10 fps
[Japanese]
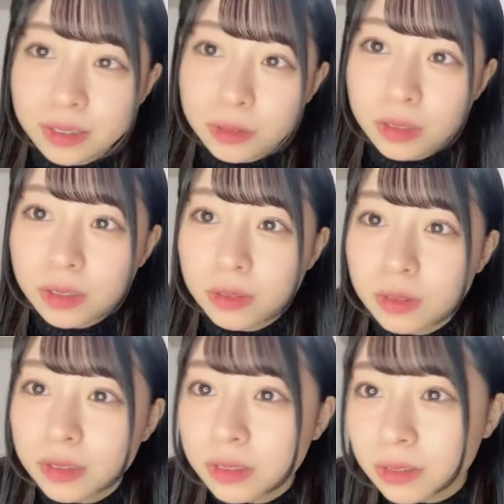これからこ
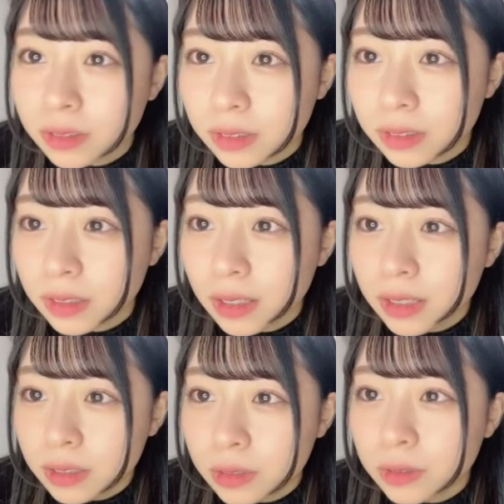れにしようかな
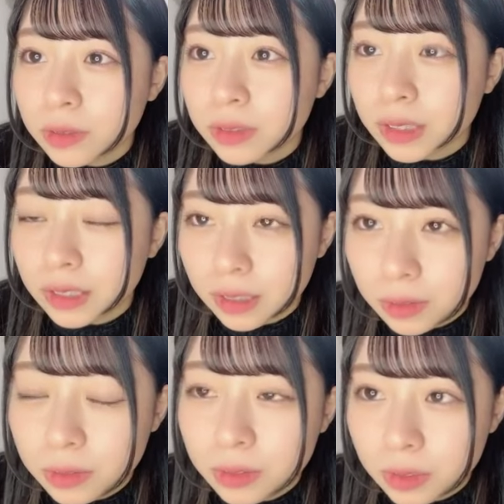そうなんか
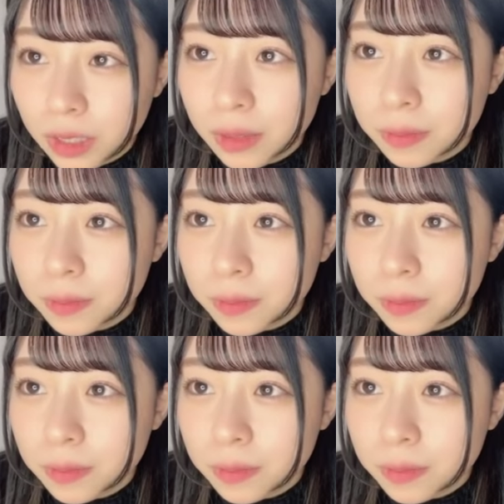本当に